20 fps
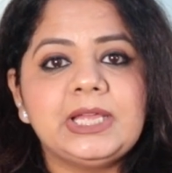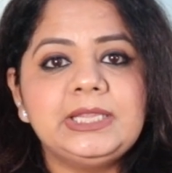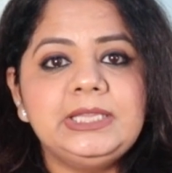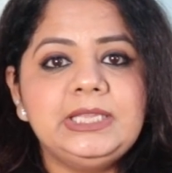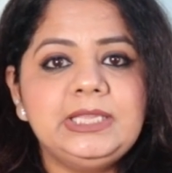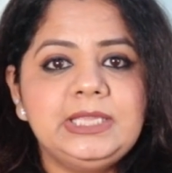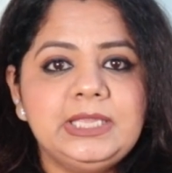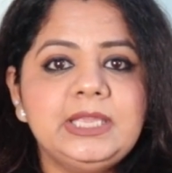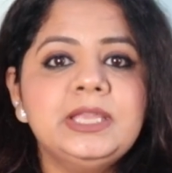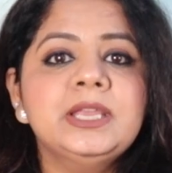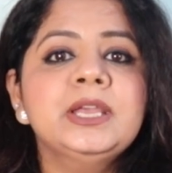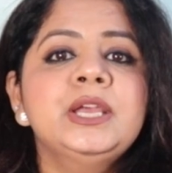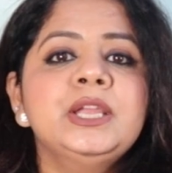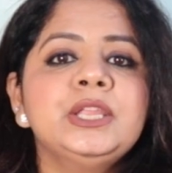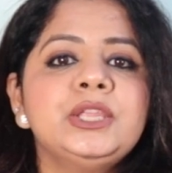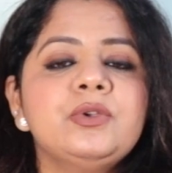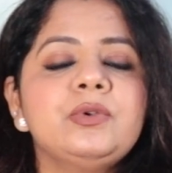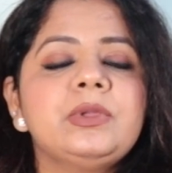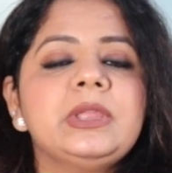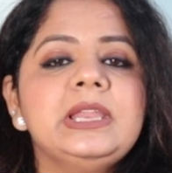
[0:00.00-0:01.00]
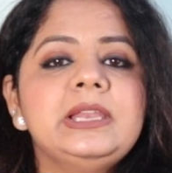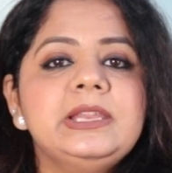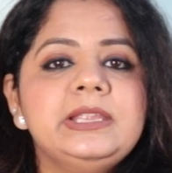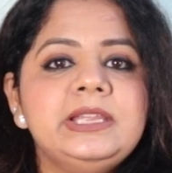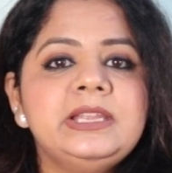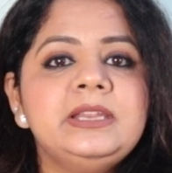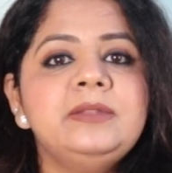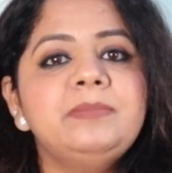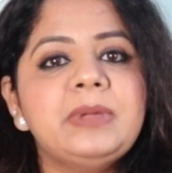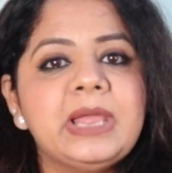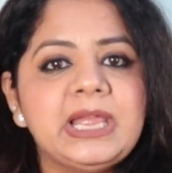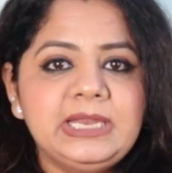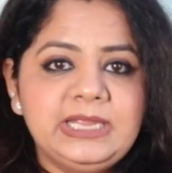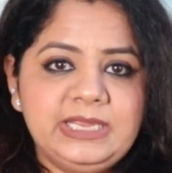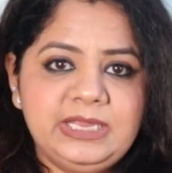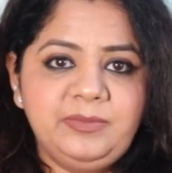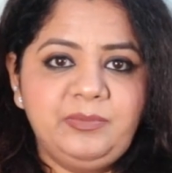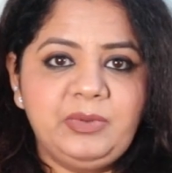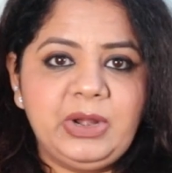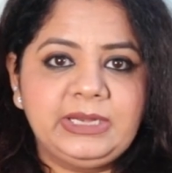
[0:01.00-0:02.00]
शादी की क्योंकि लीन पहले
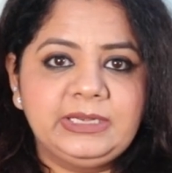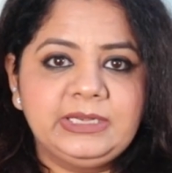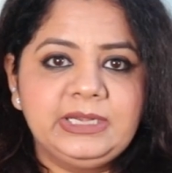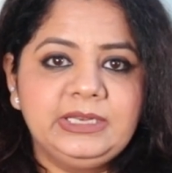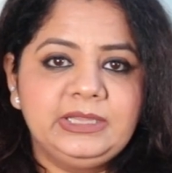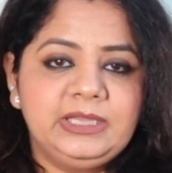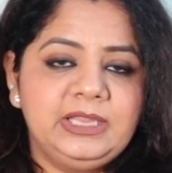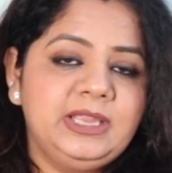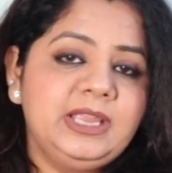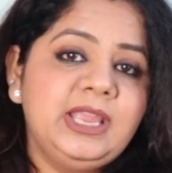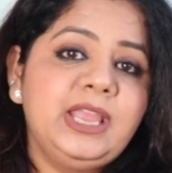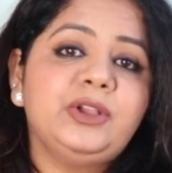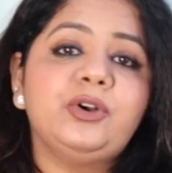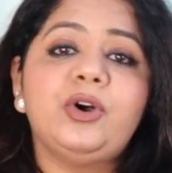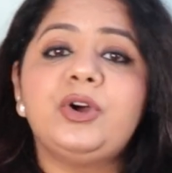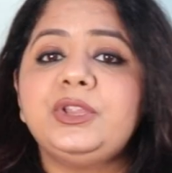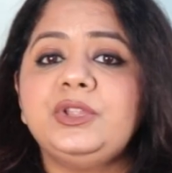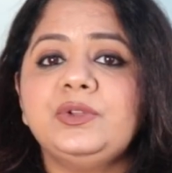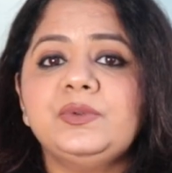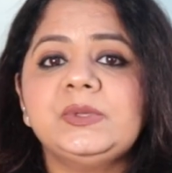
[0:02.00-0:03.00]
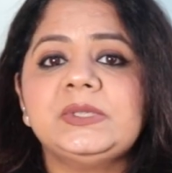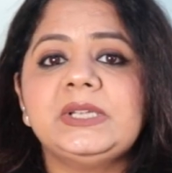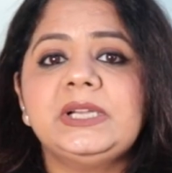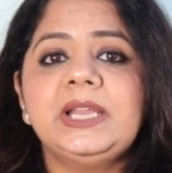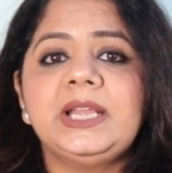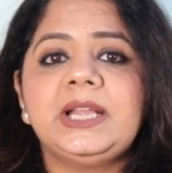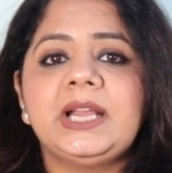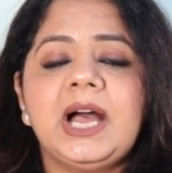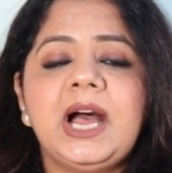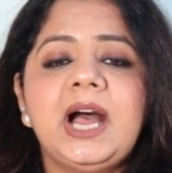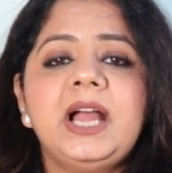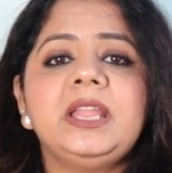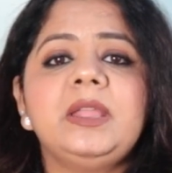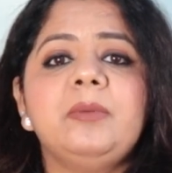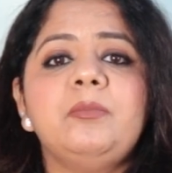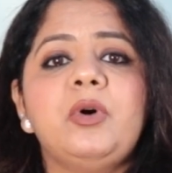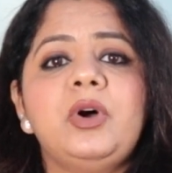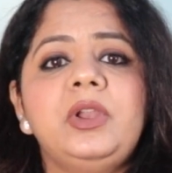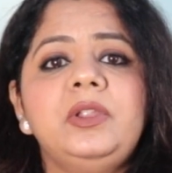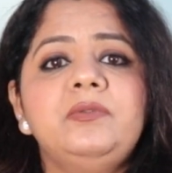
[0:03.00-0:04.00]
ही प्रेग्नेंट थी एक और यूजर ने कहा कि
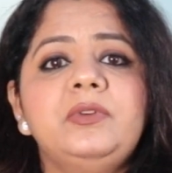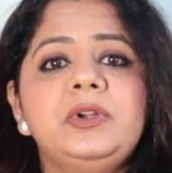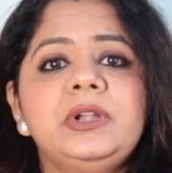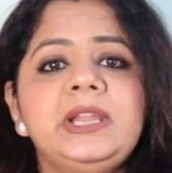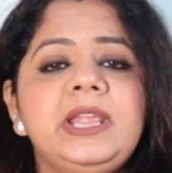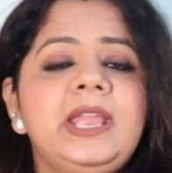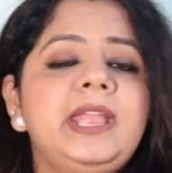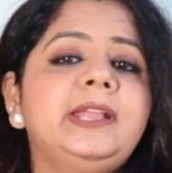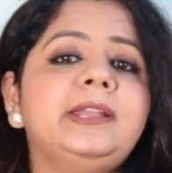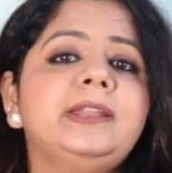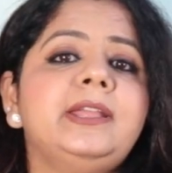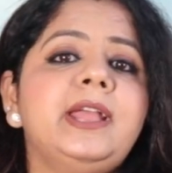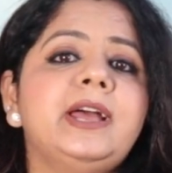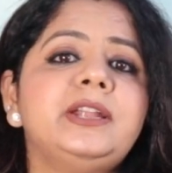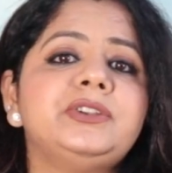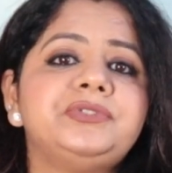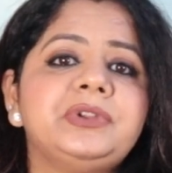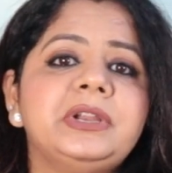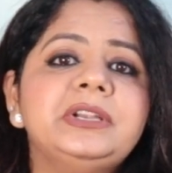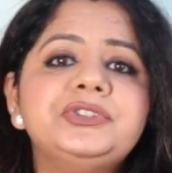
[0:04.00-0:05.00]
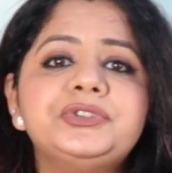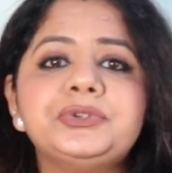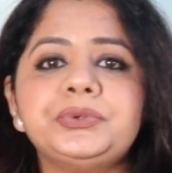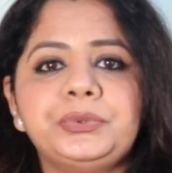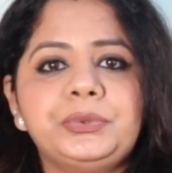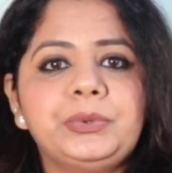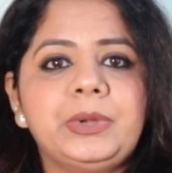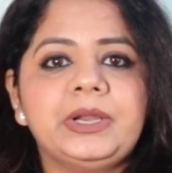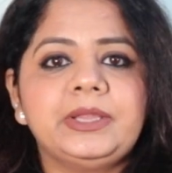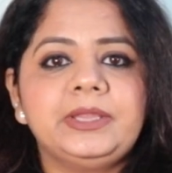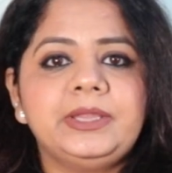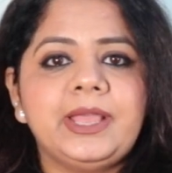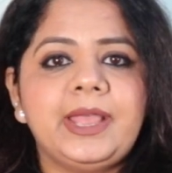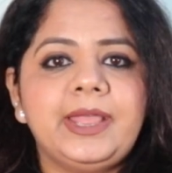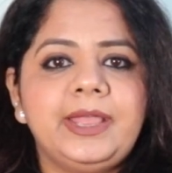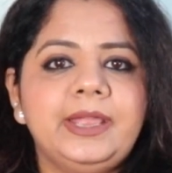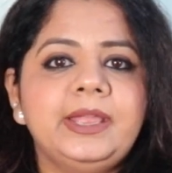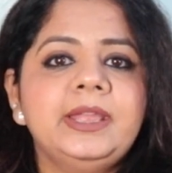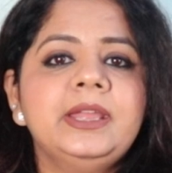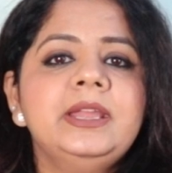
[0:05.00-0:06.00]
बॉलीवुड ने एक नया ट्रेंड शुरू कर दिया
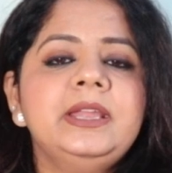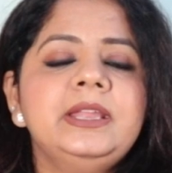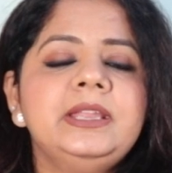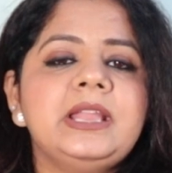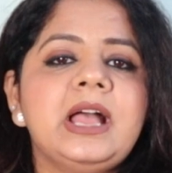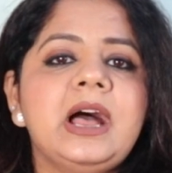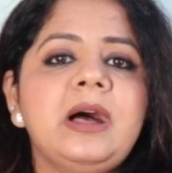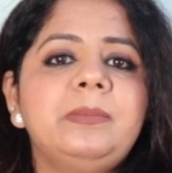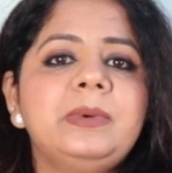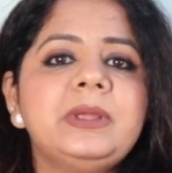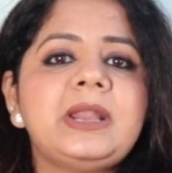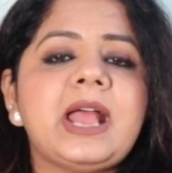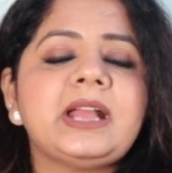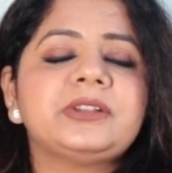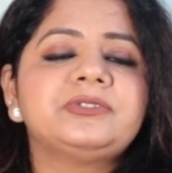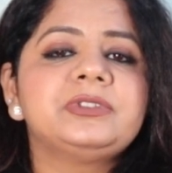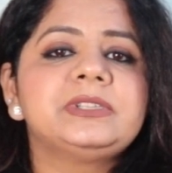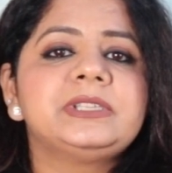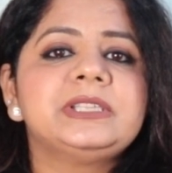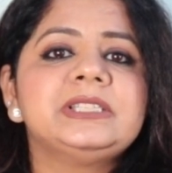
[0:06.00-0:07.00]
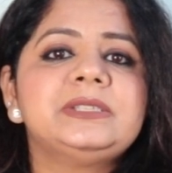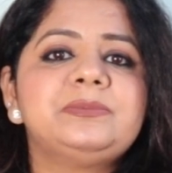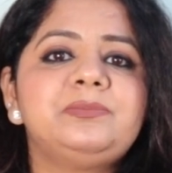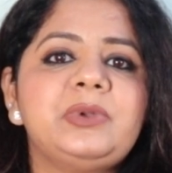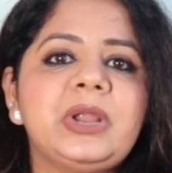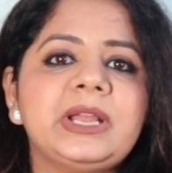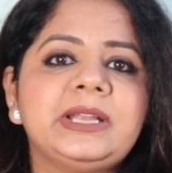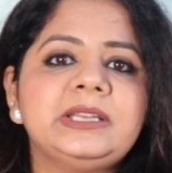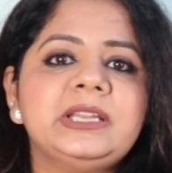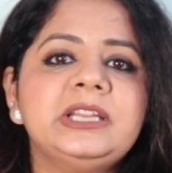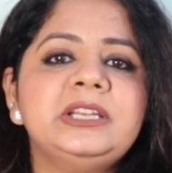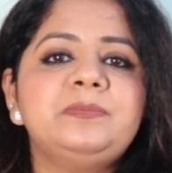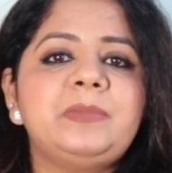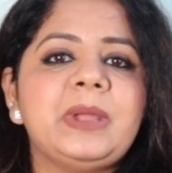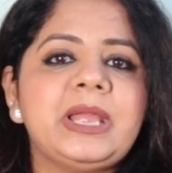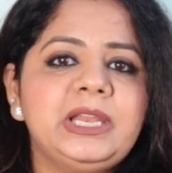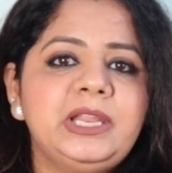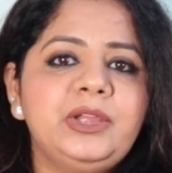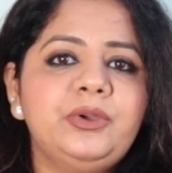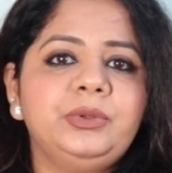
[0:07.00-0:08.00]
है यहाँ पर एक्ट्रेसेस प्रेग्नेंट
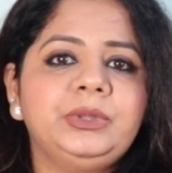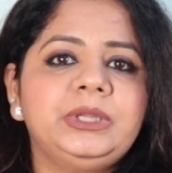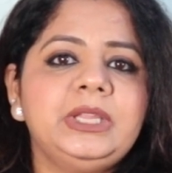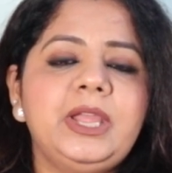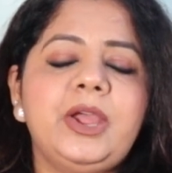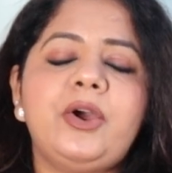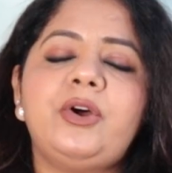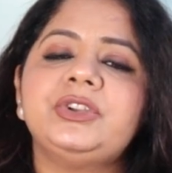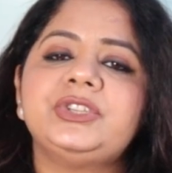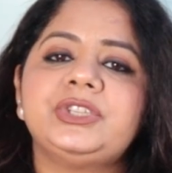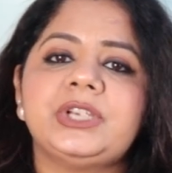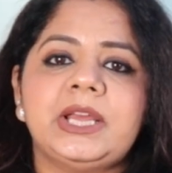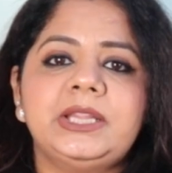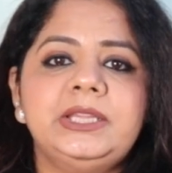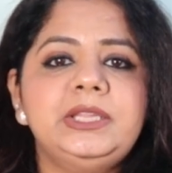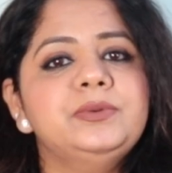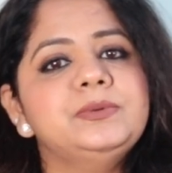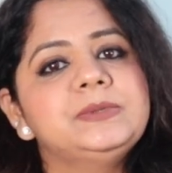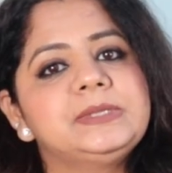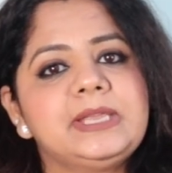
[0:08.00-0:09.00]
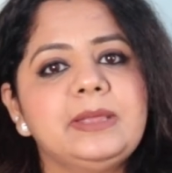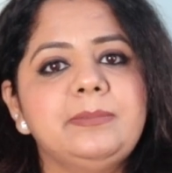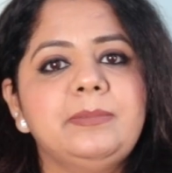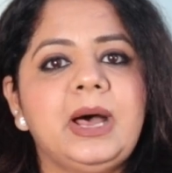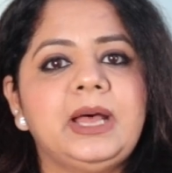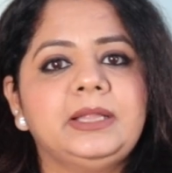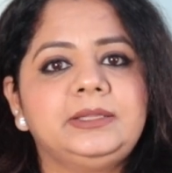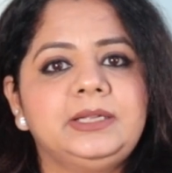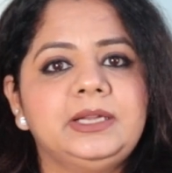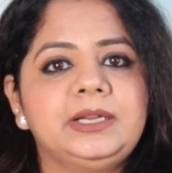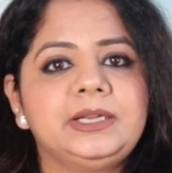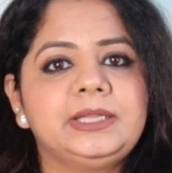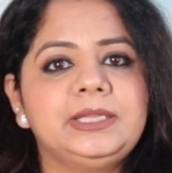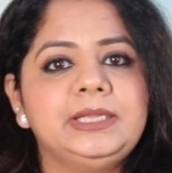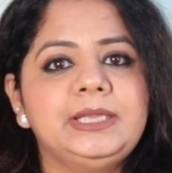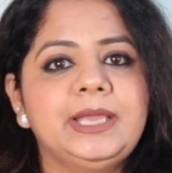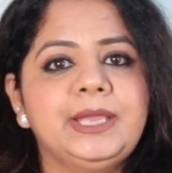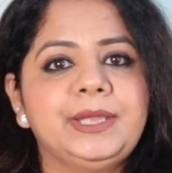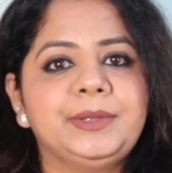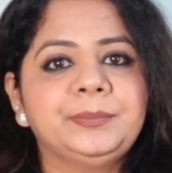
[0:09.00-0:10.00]
पहले होती है और शादी उसके बाद
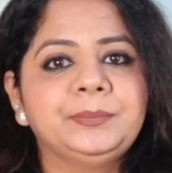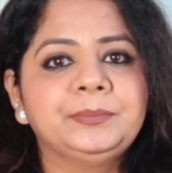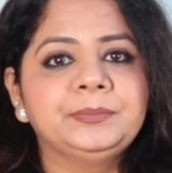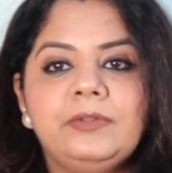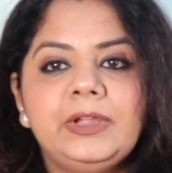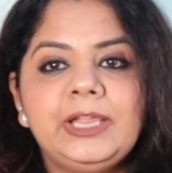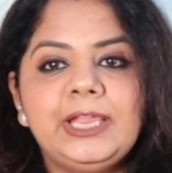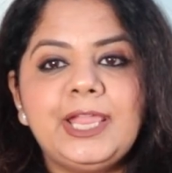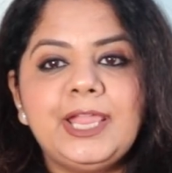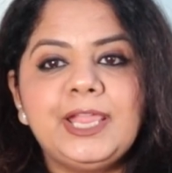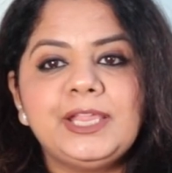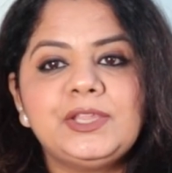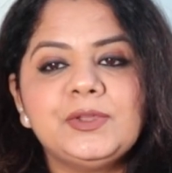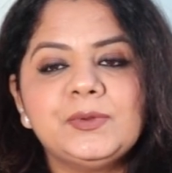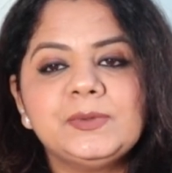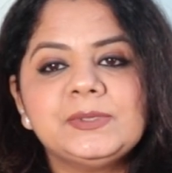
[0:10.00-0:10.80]
करती है वहीं एक